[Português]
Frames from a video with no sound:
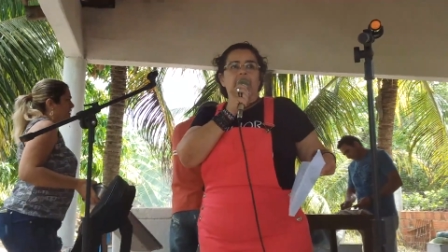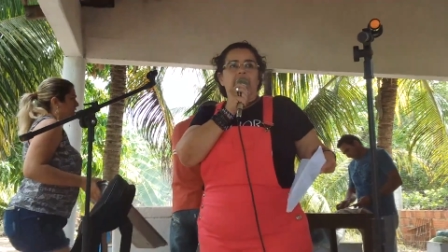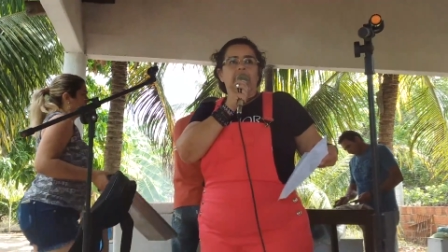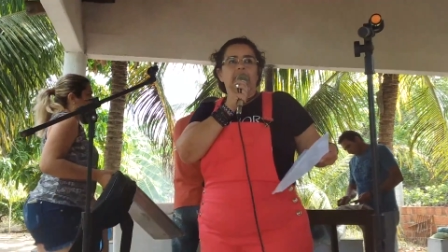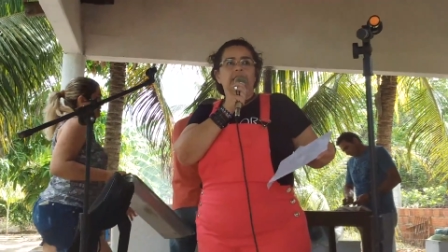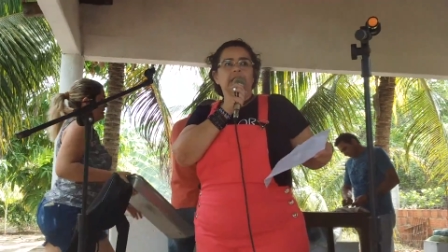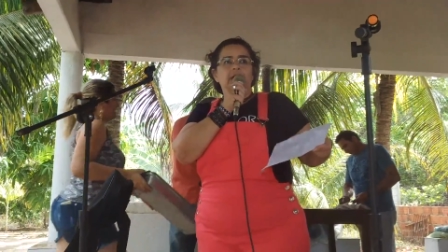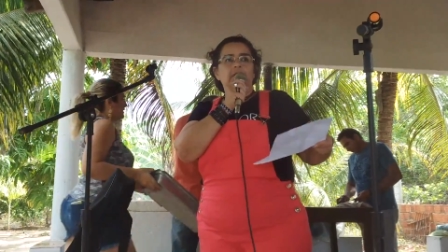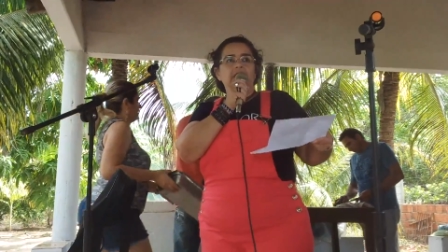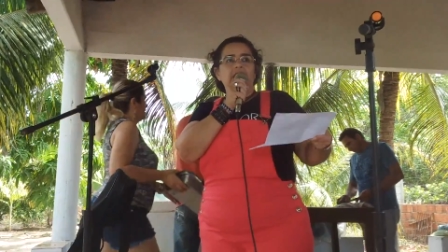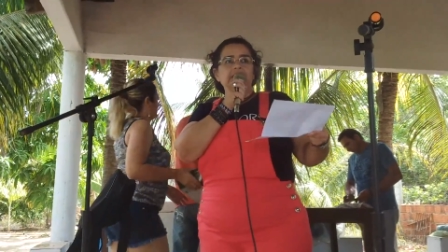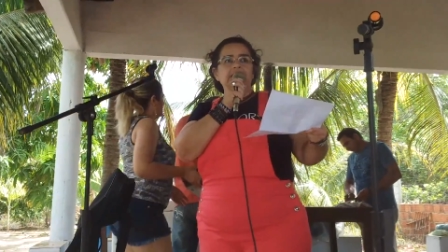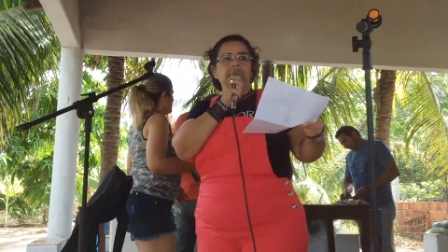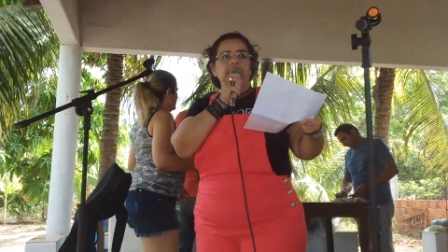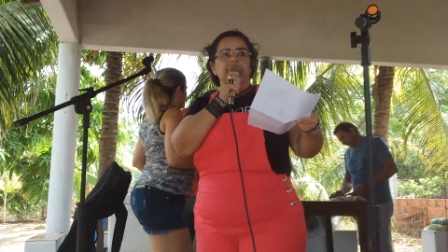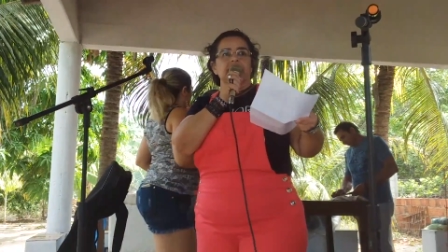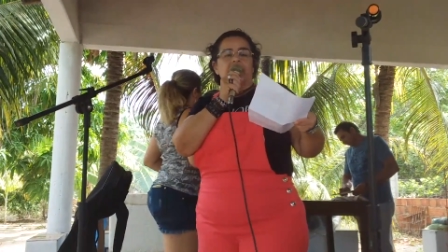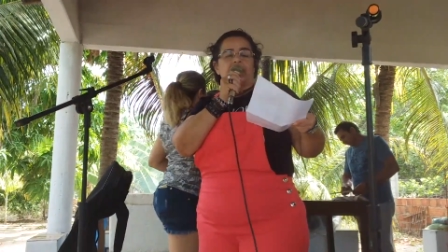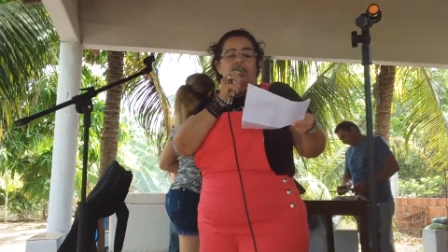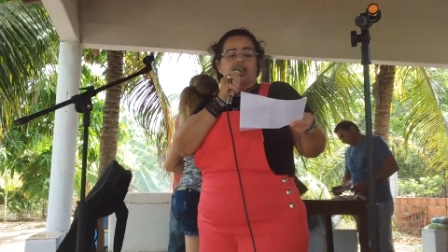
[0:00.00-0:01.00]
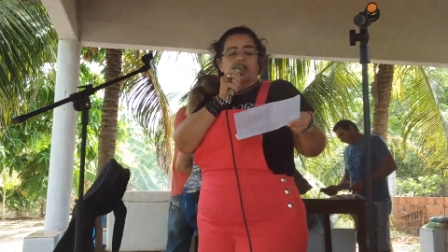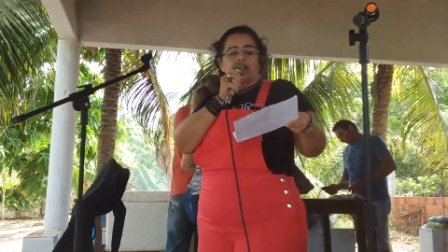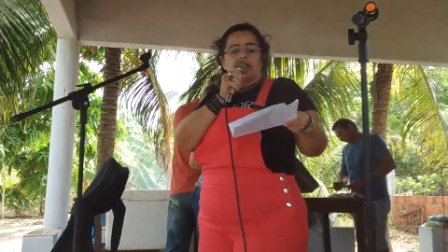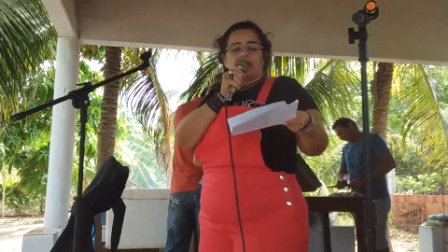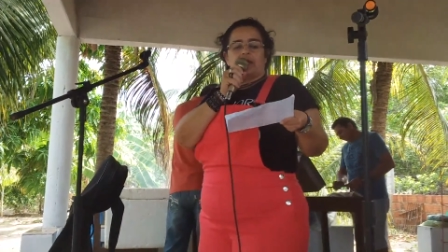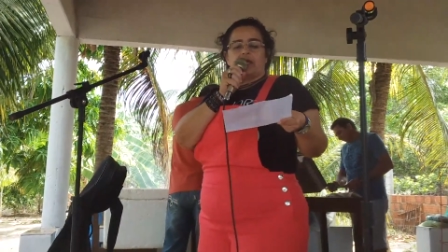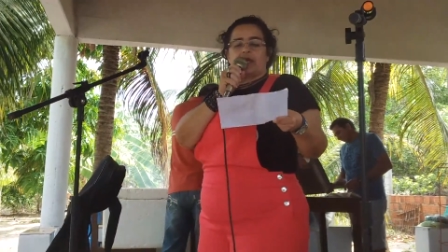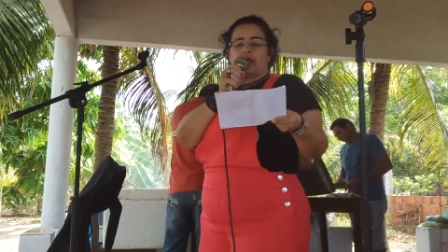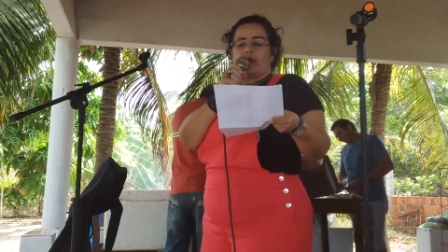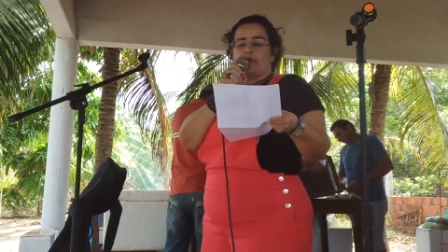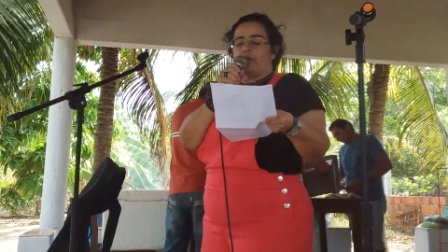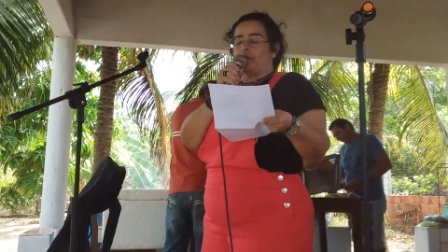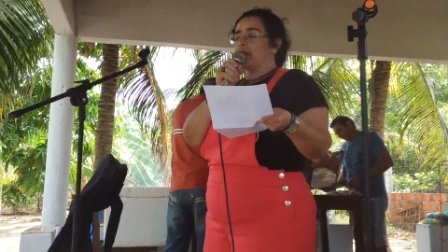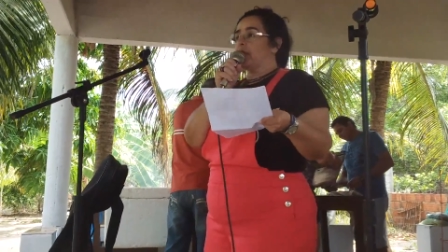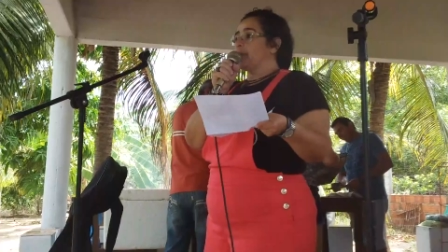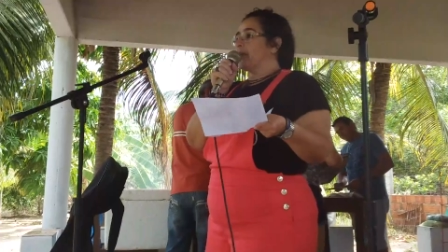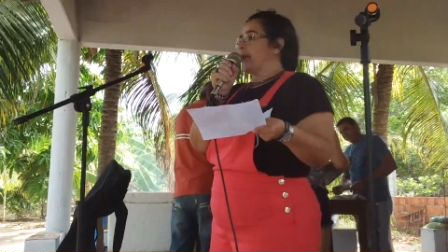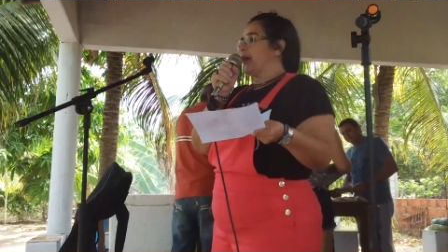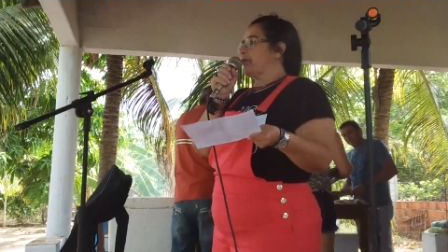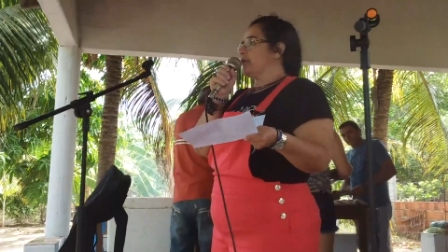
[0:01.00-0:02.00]
Então, esse texto aqui que eu vou
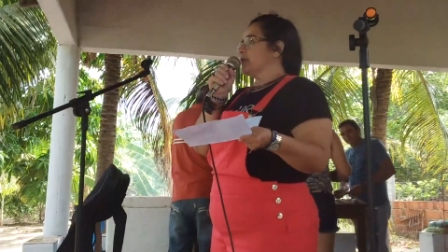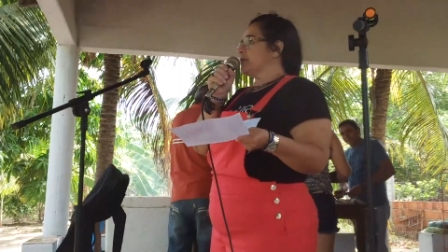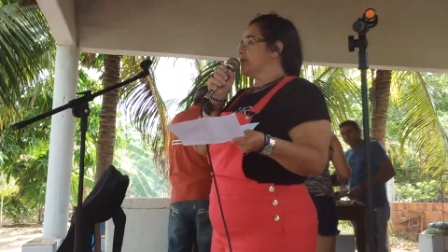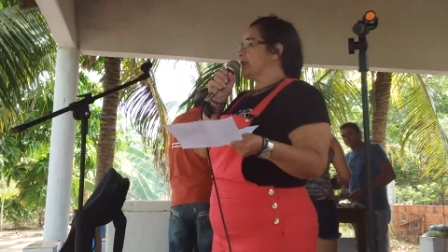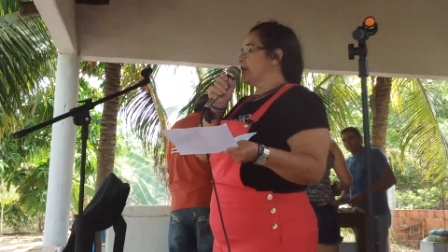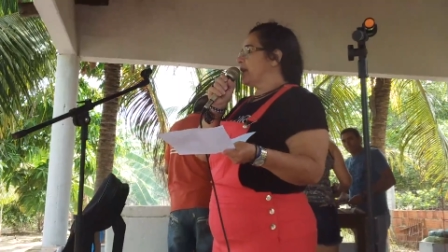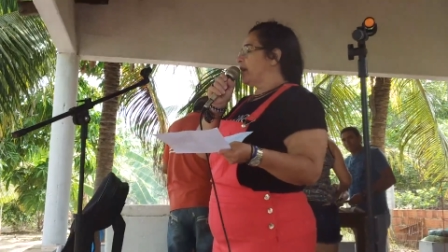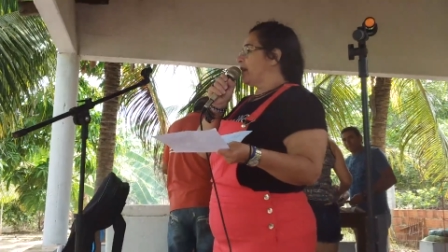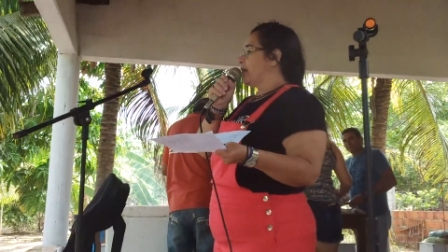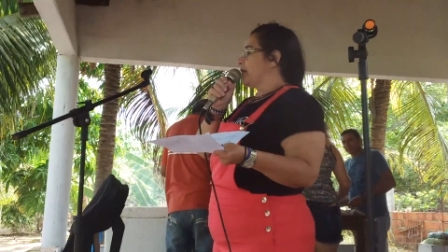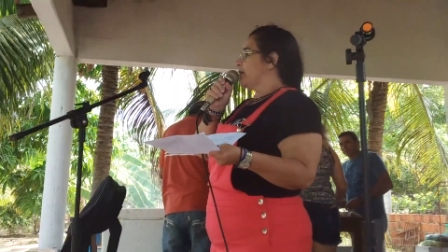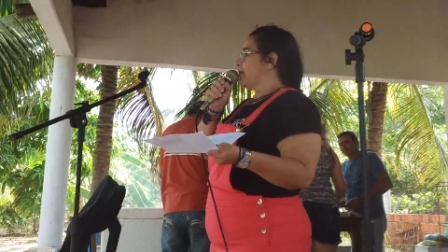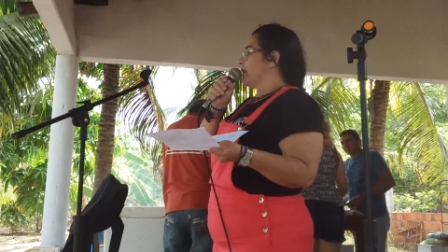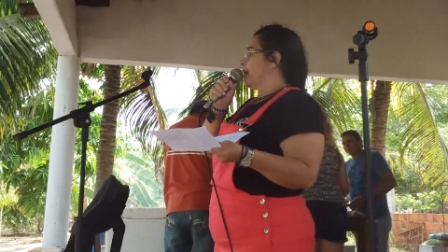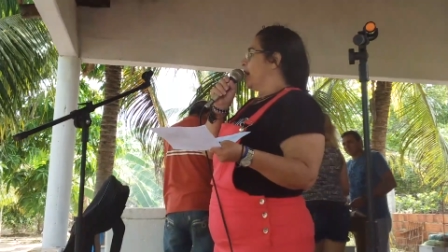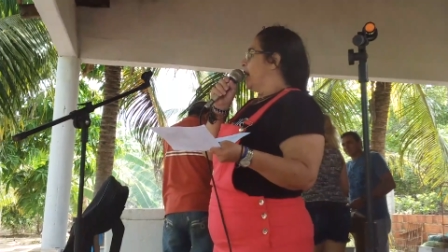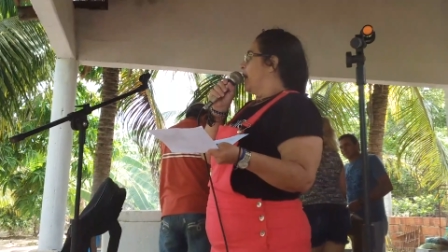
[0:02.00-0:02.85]
ler para vocês